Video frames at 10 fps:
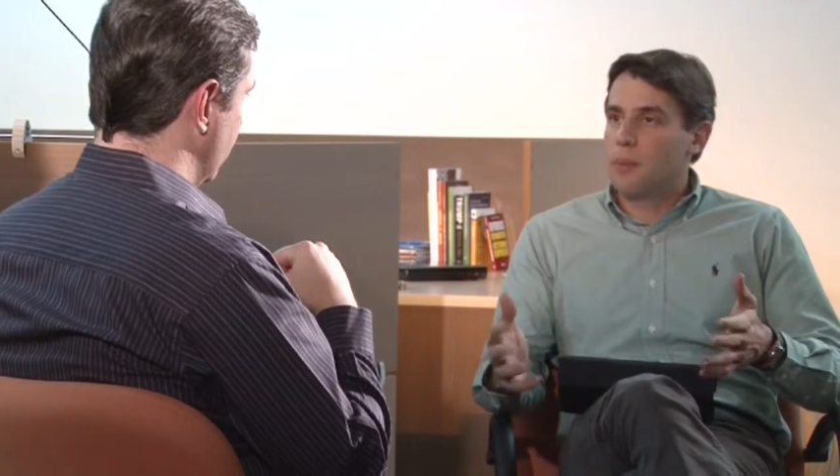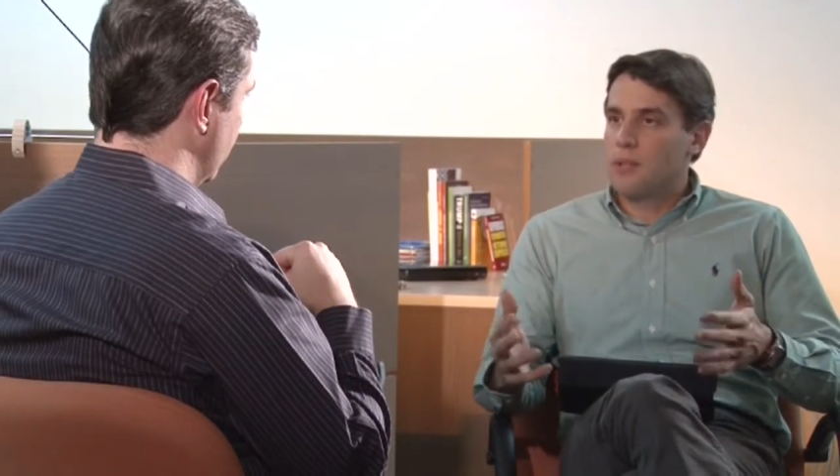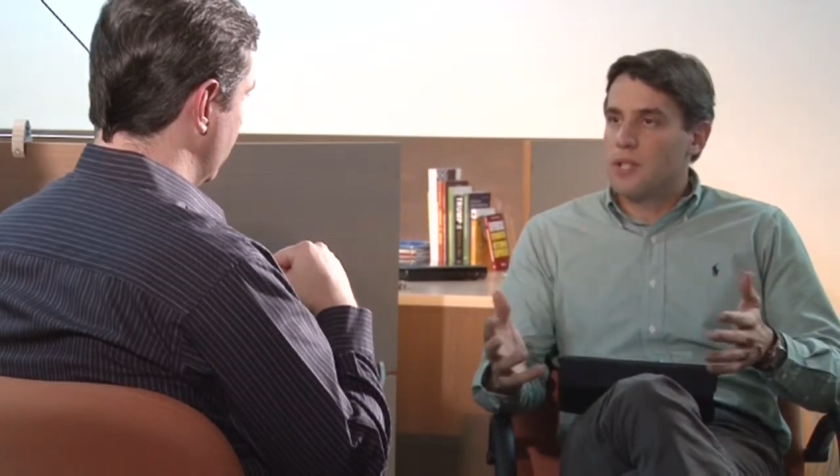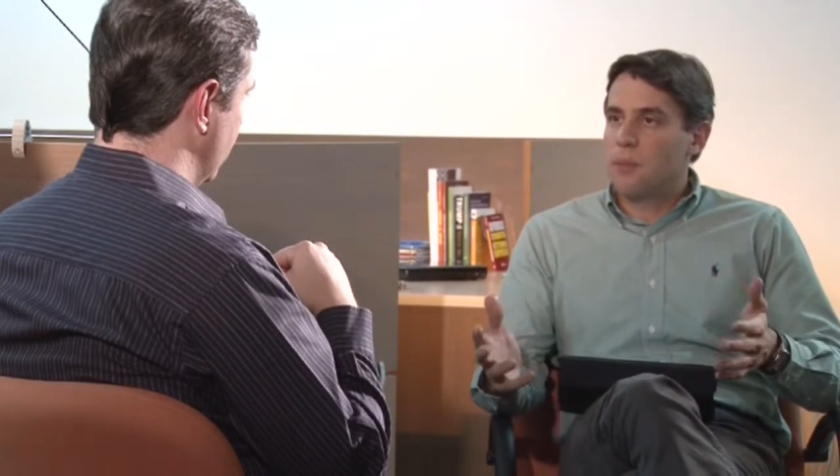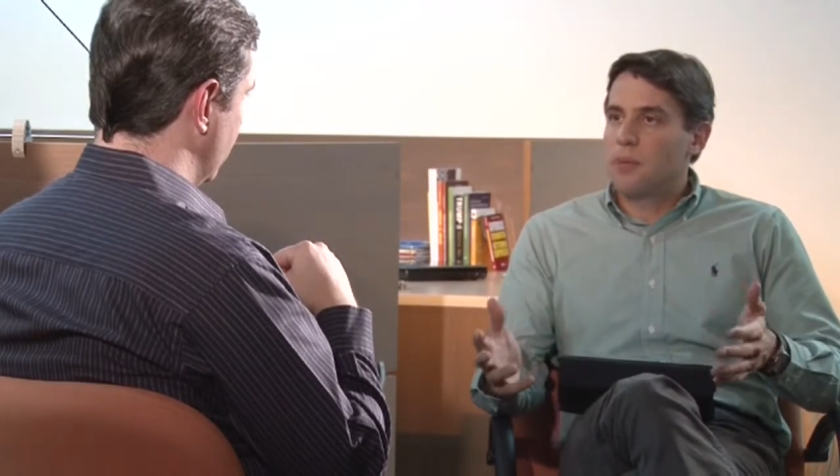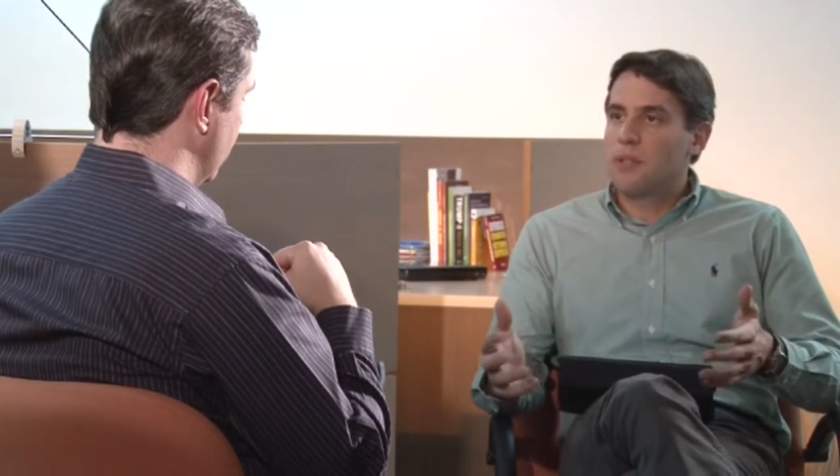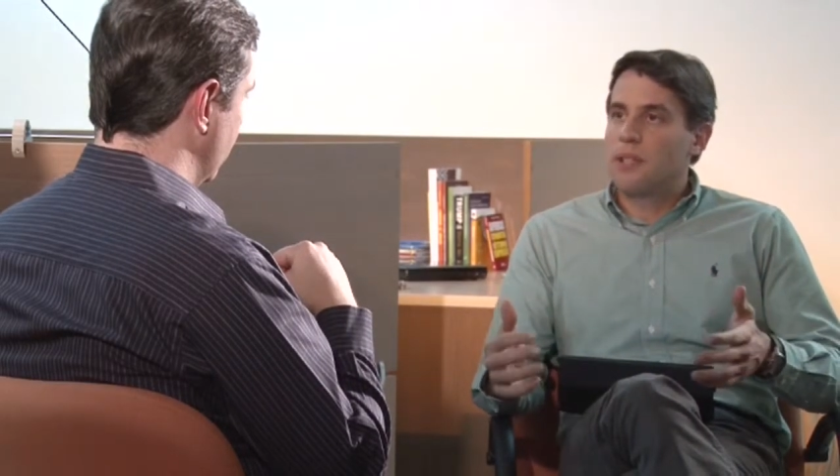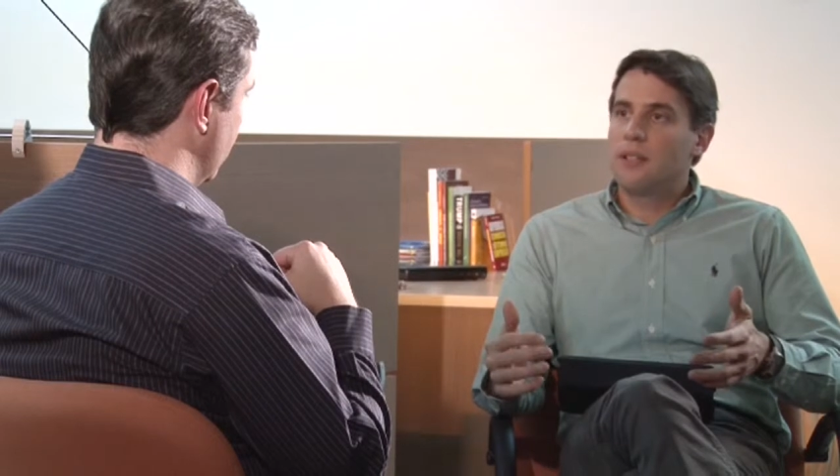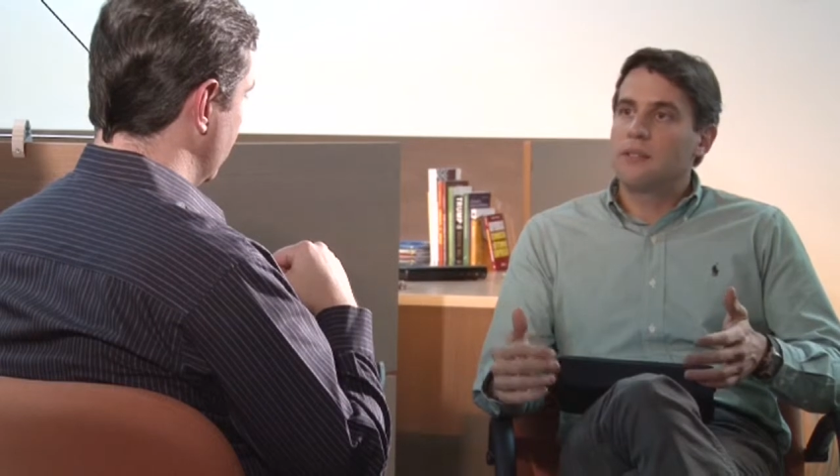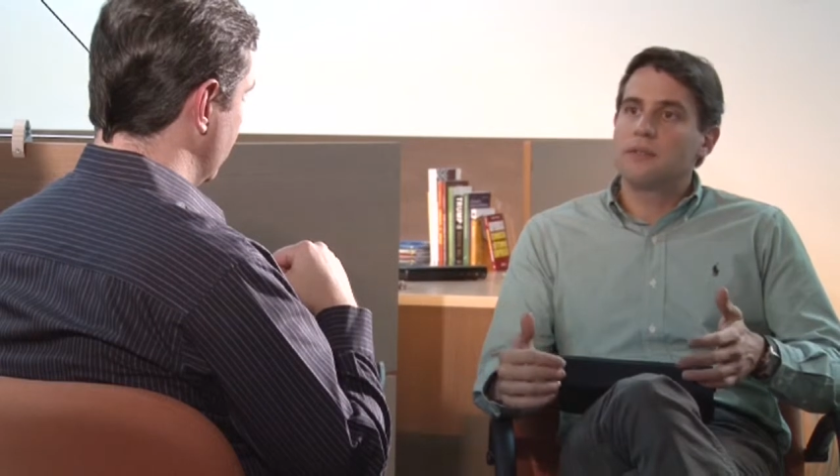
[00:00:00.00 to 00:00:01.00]
por exemplo,
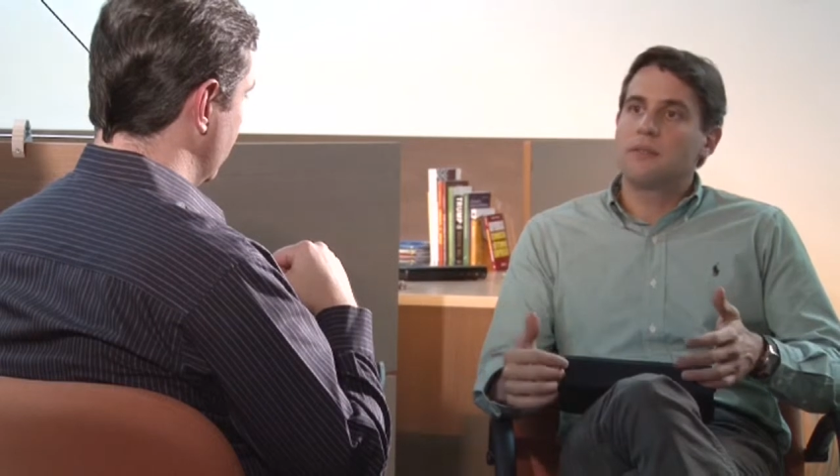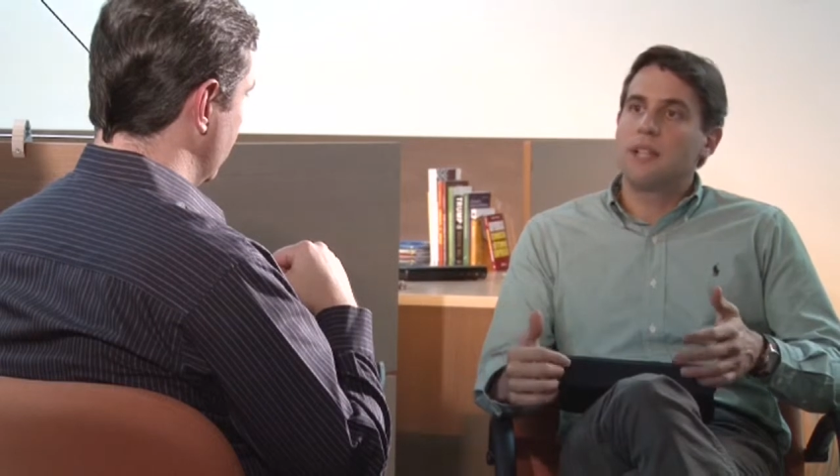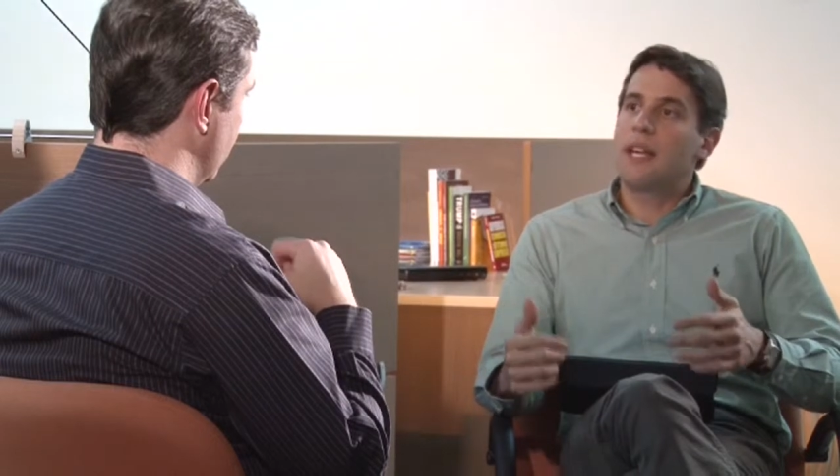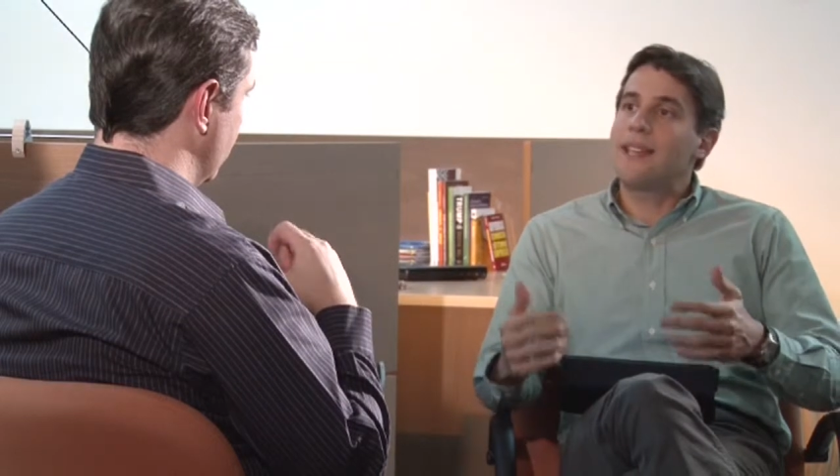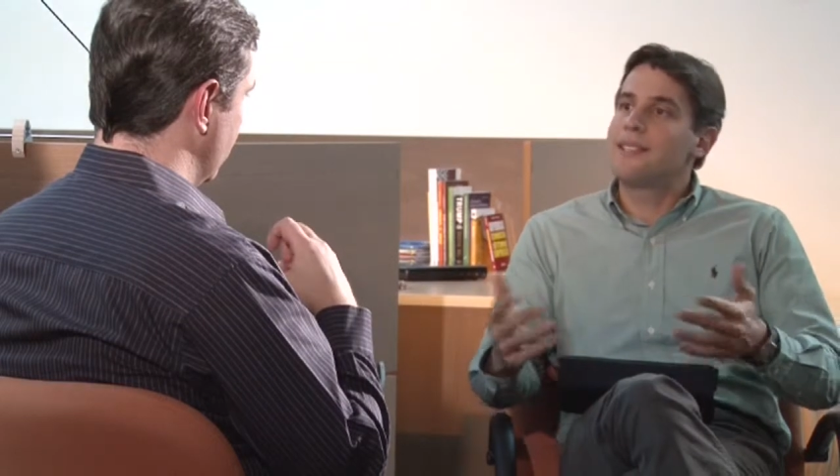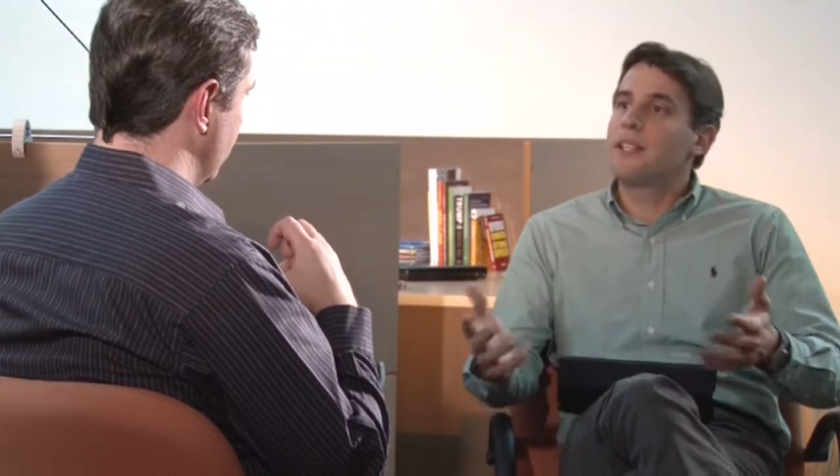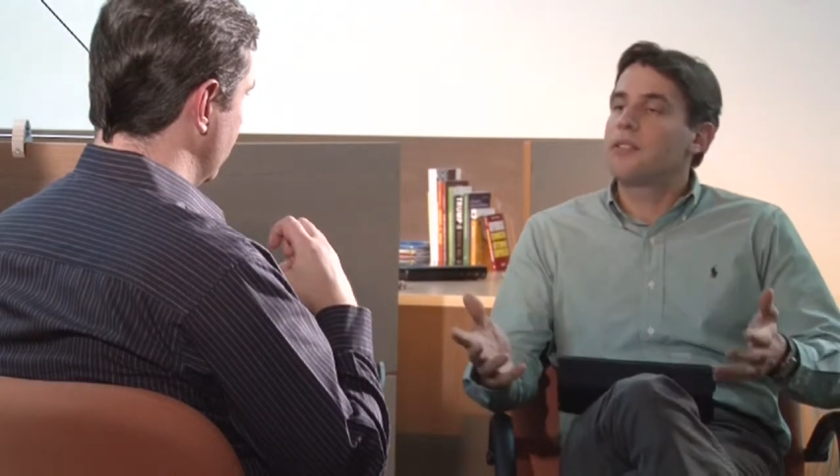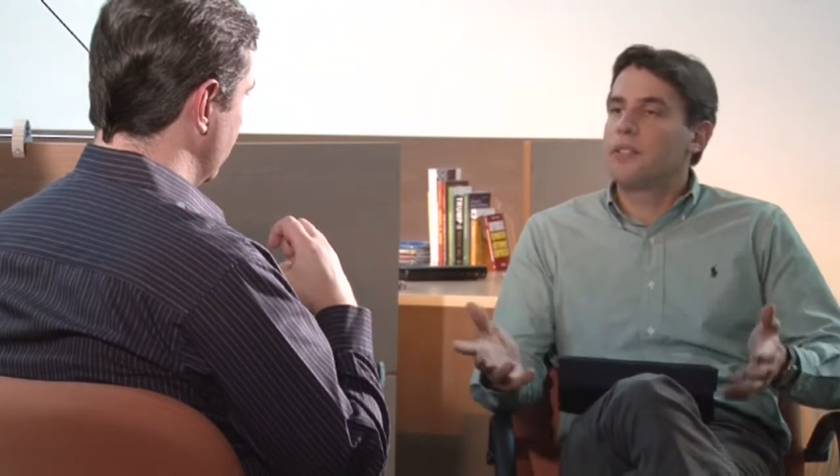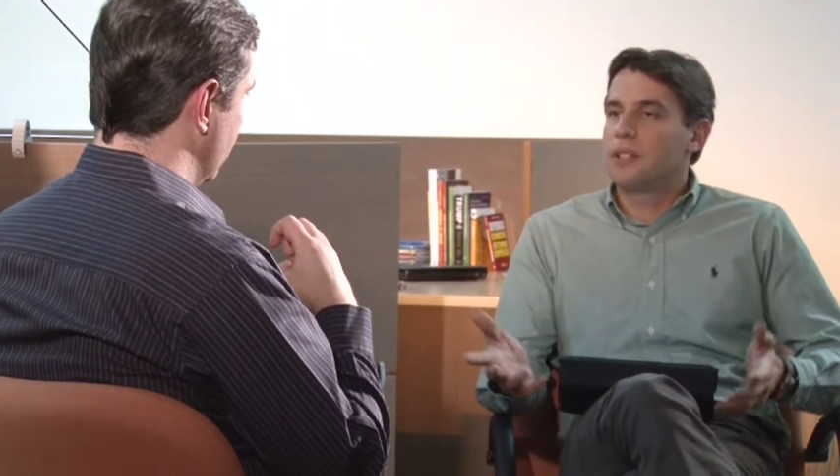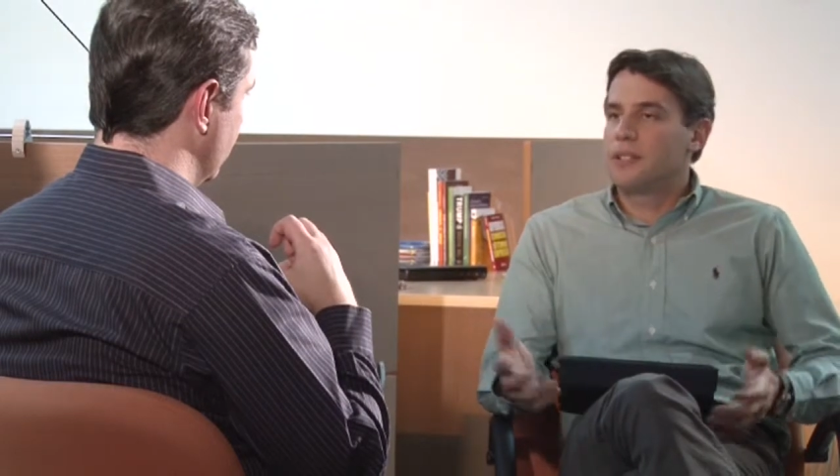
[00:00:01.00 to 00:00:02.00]
que não tem
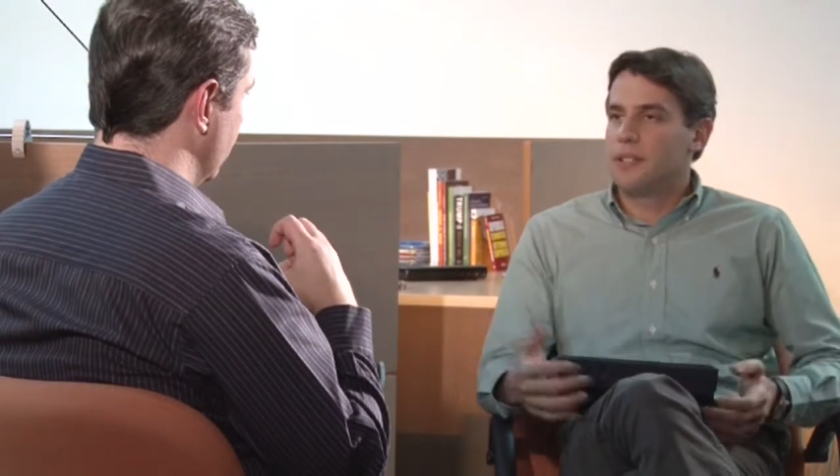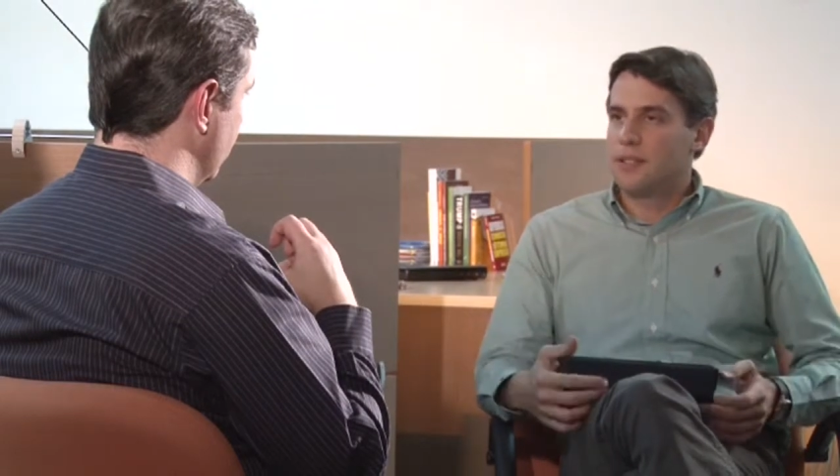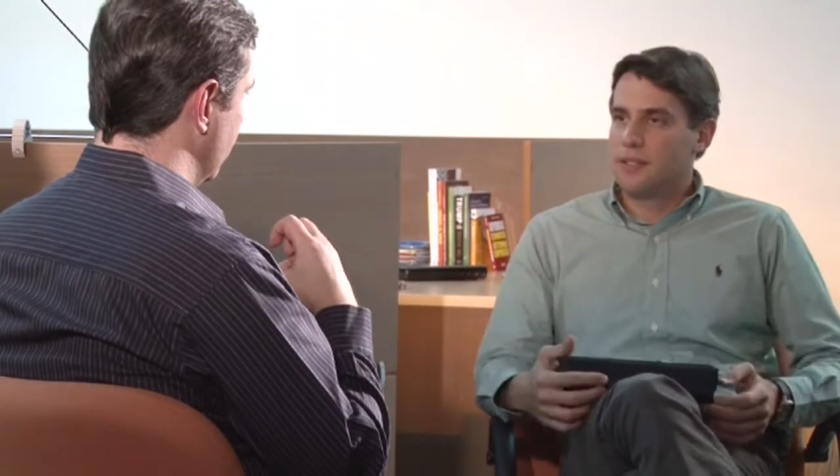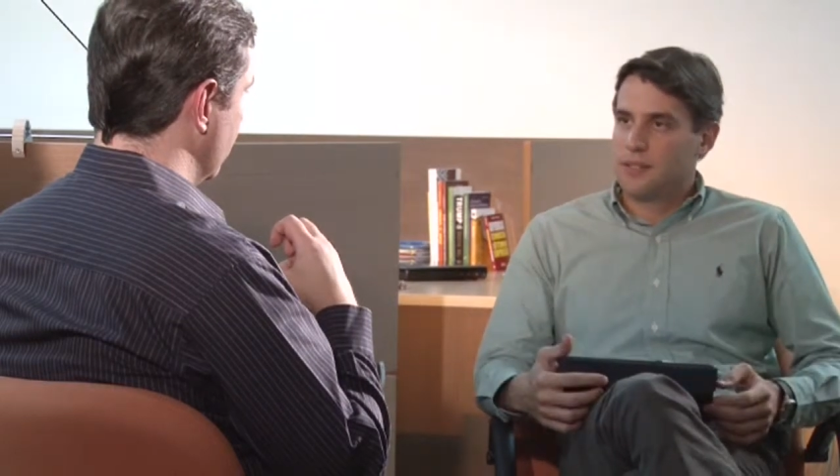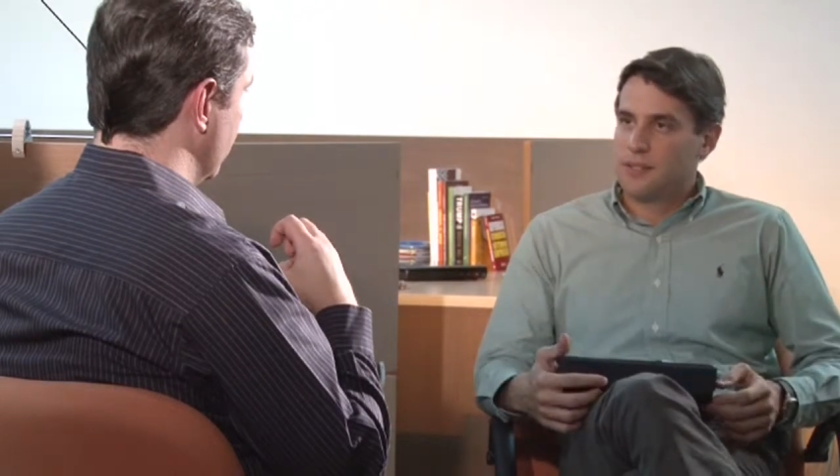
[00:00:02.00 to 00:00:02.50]
receita financeira?